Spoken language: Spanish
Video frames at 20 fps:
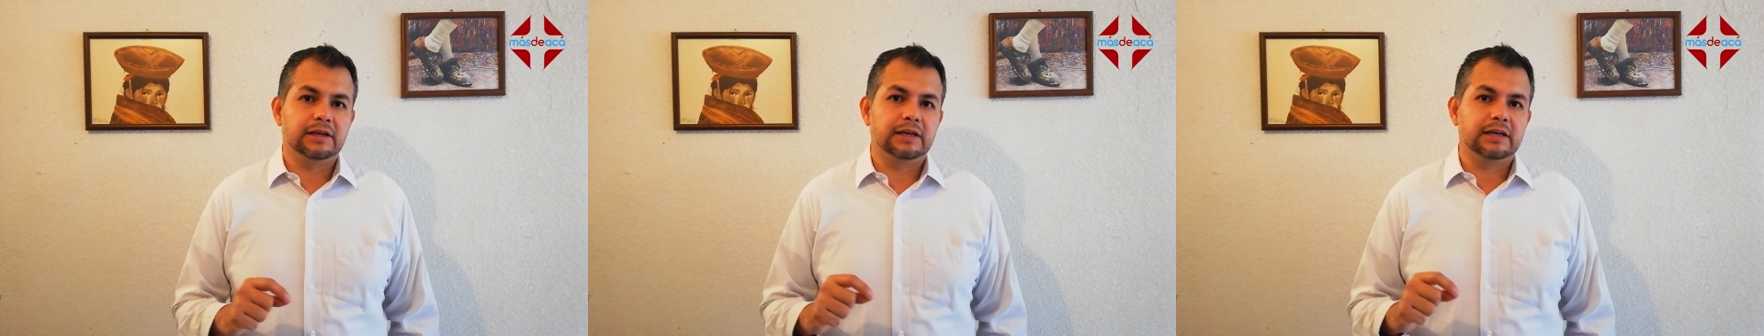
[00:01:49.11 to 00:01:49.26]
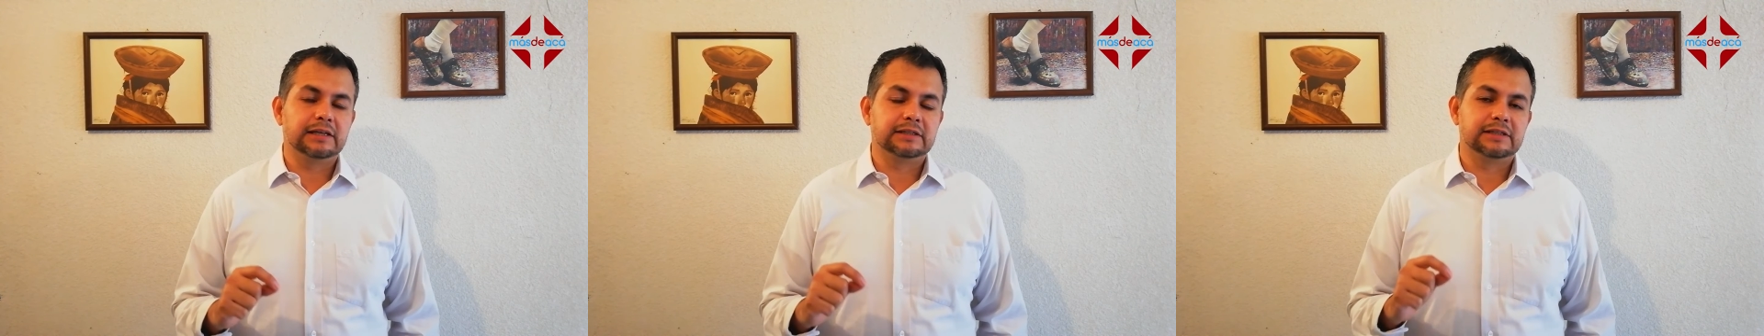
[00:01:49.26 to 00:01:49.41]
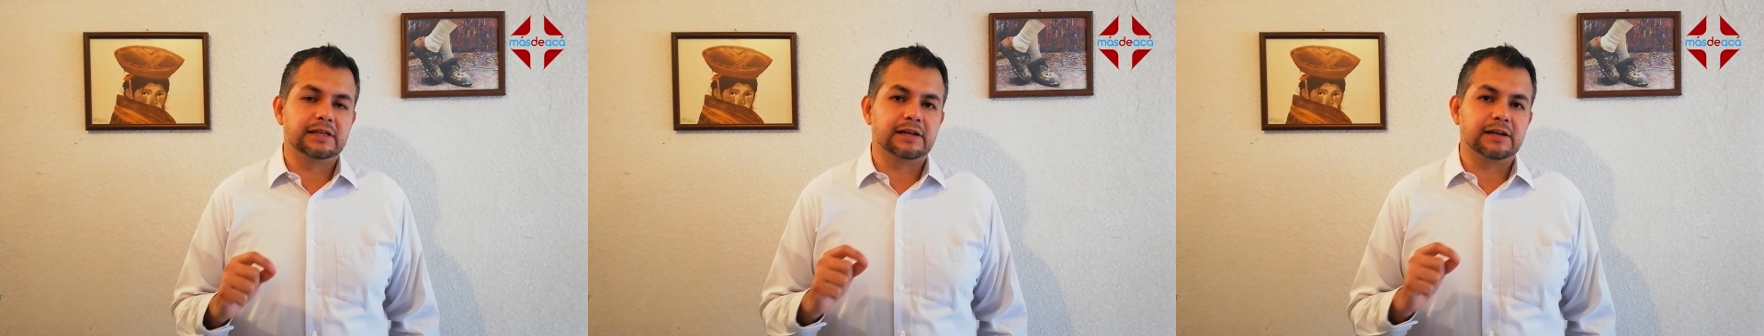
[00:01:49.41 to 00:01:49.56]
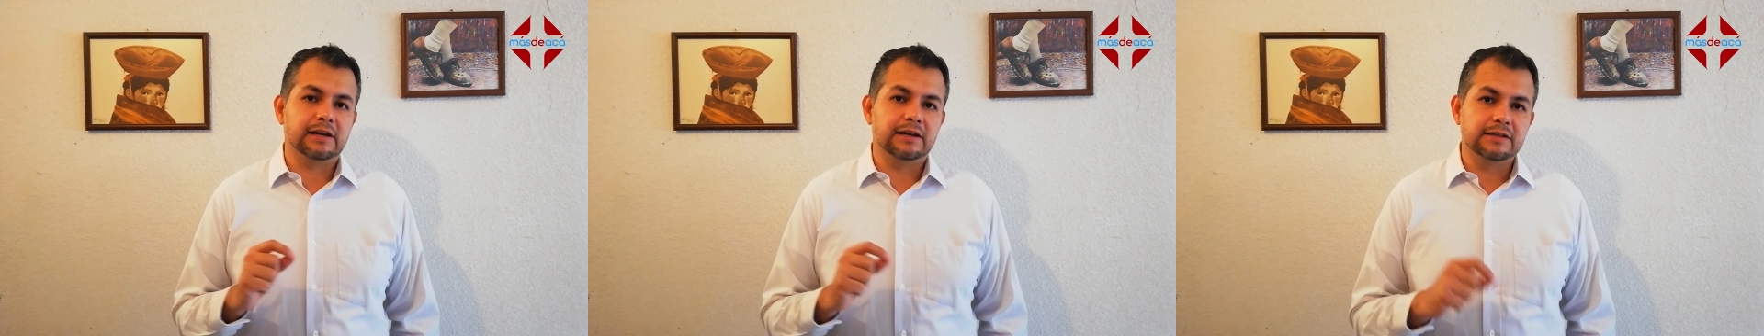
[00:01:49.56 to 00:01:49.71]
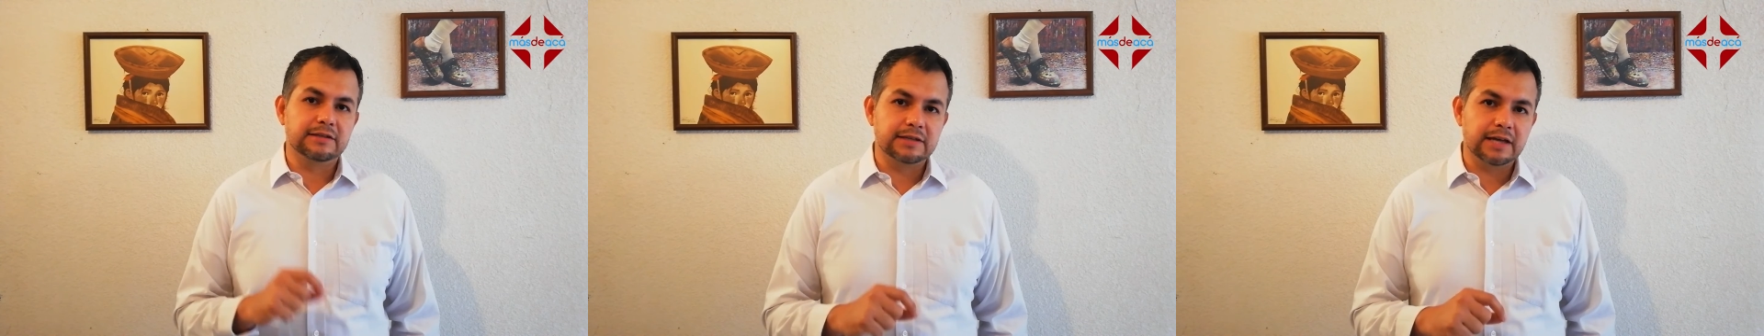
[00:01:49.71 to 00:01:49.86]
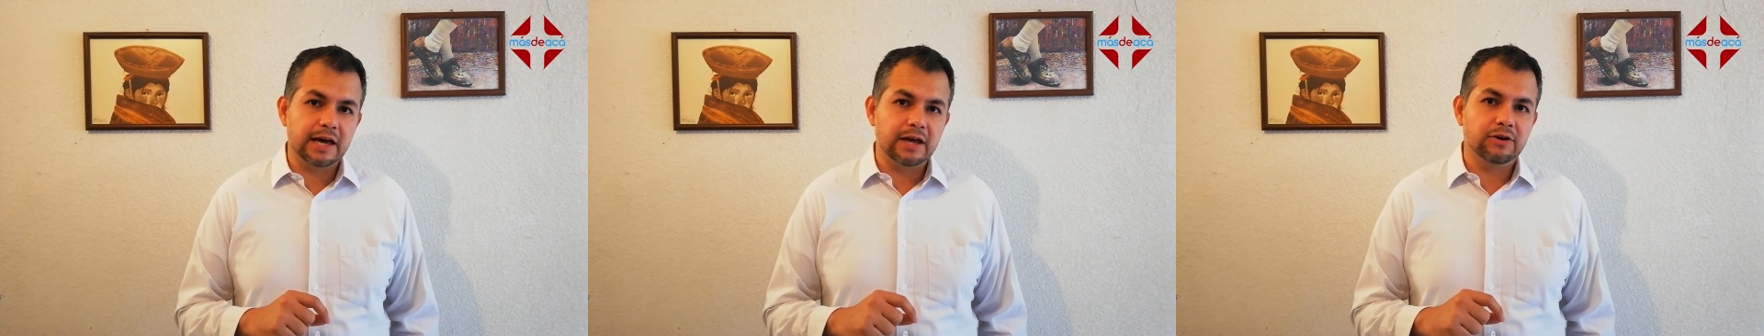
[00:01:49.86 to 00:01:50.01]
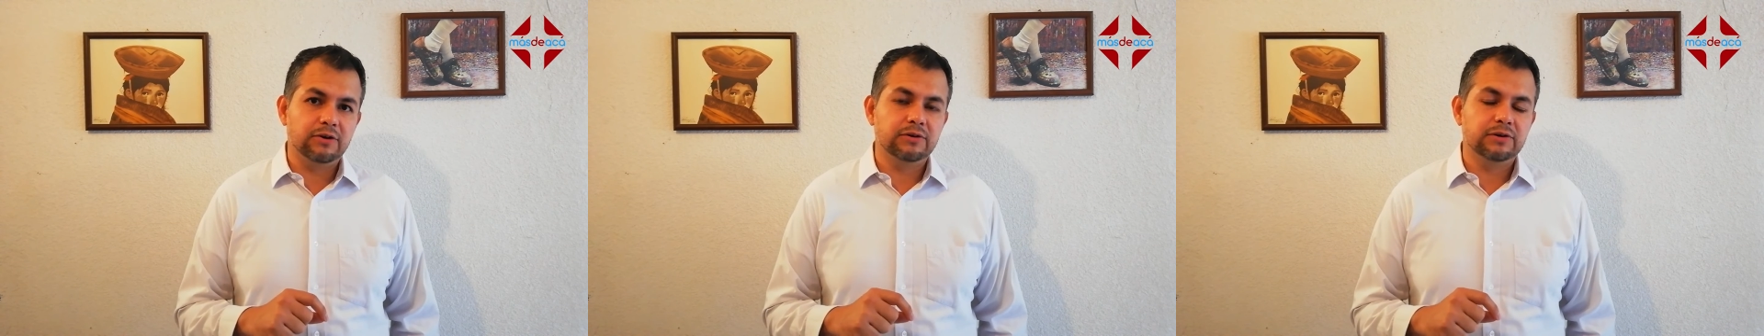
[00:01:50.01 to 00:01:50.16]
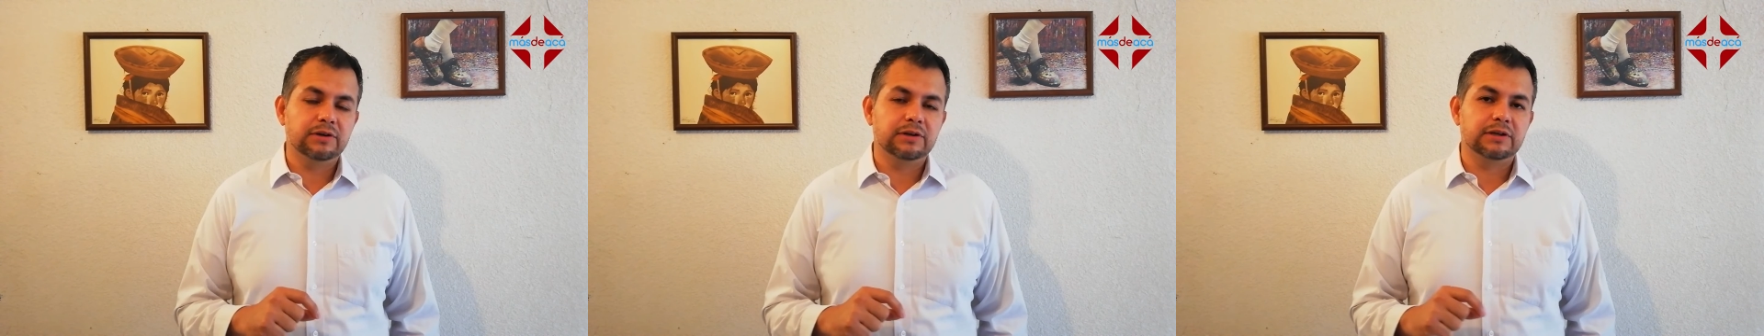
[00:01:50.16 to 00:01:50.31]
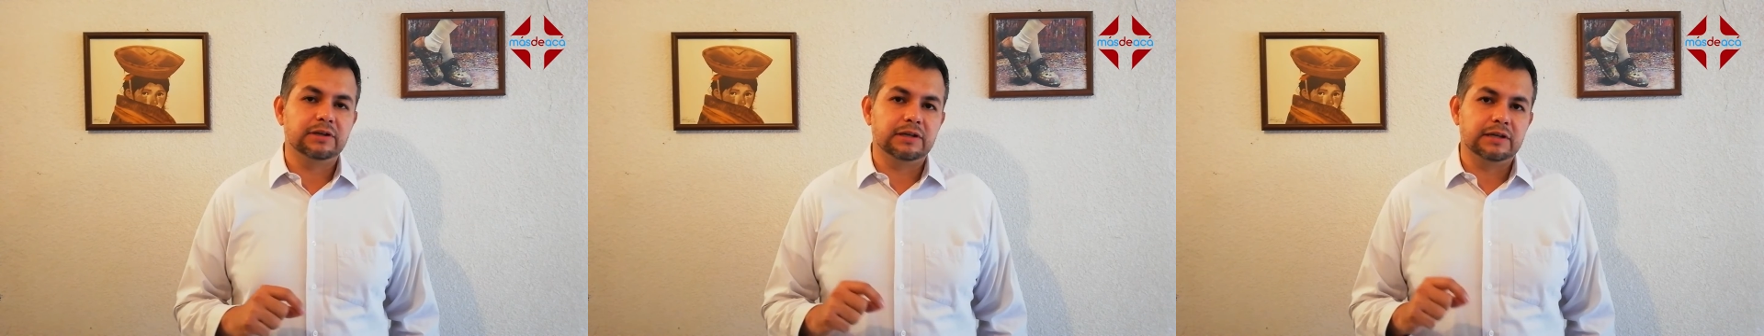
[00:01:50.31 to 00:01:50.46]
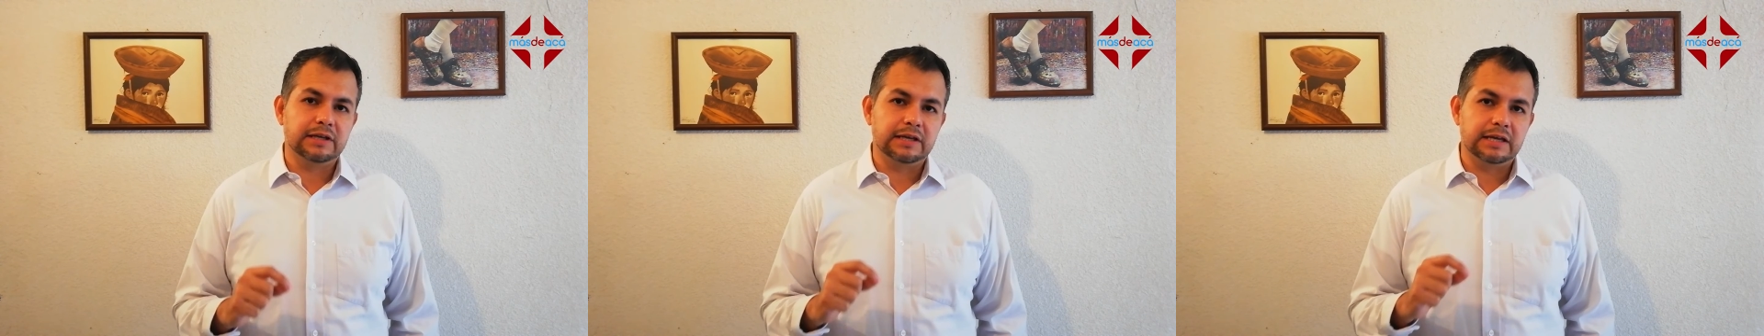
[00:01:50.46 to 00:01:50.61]
que se
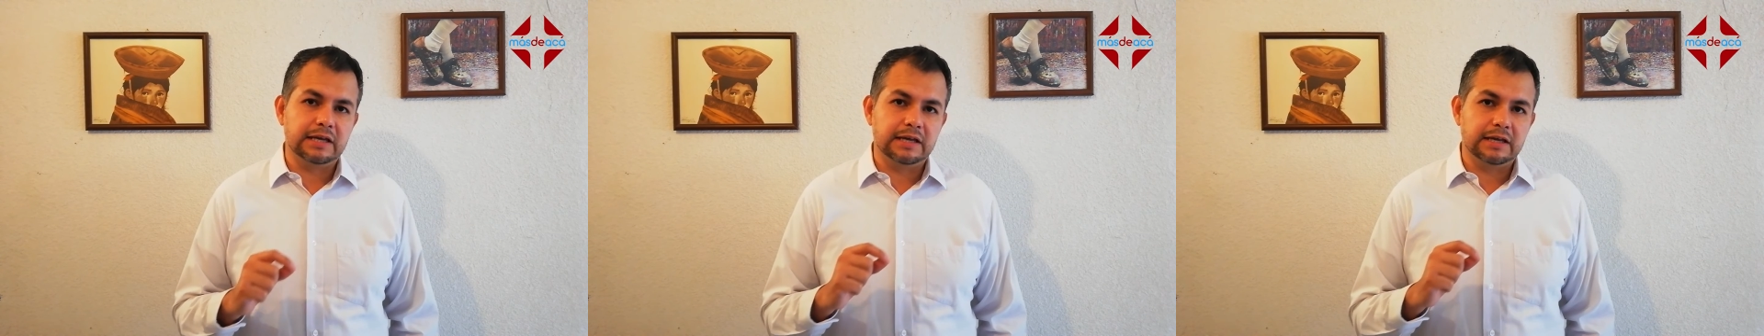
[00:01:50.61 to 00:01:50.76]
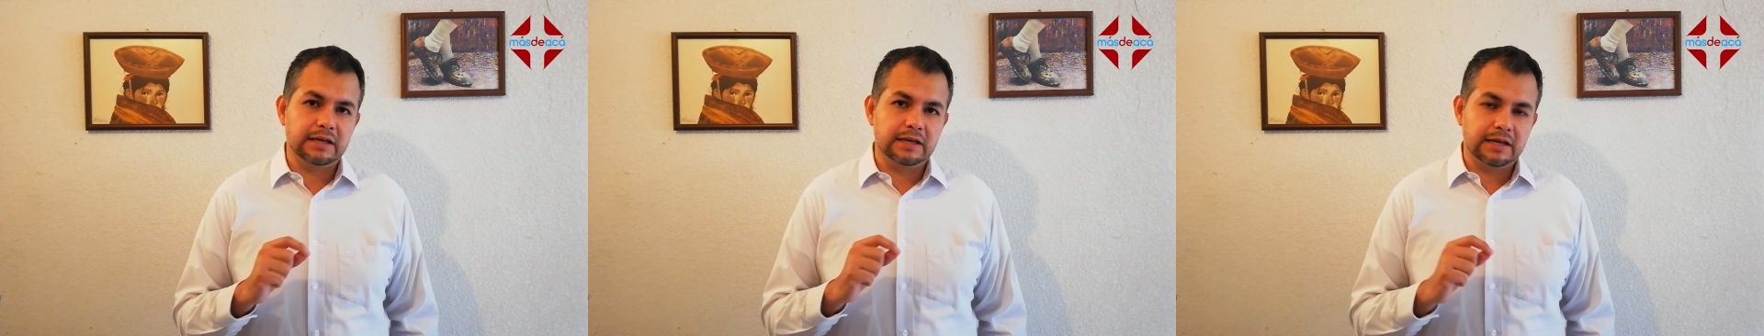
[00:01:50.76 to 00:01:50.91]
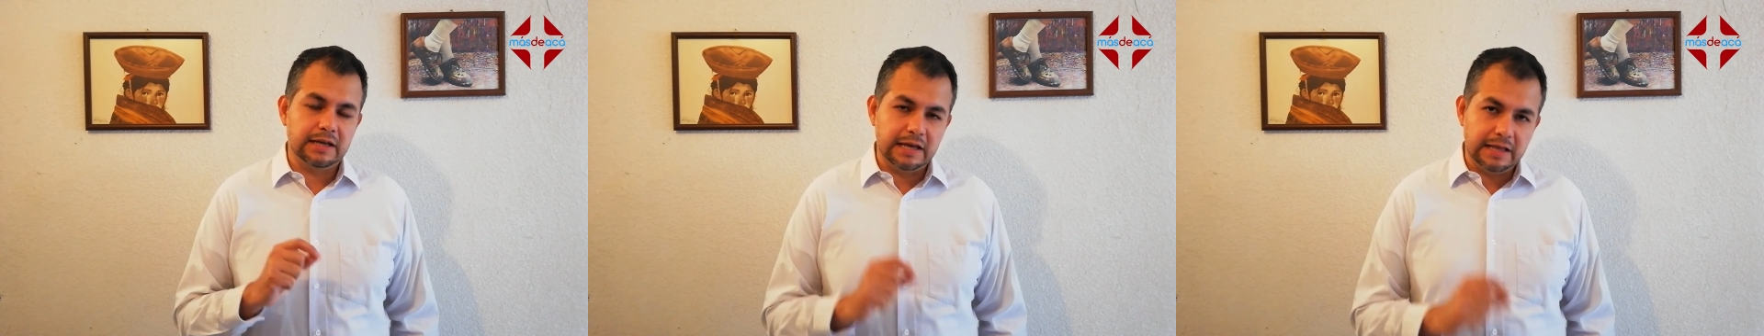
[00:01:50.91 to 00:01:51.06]
realizaron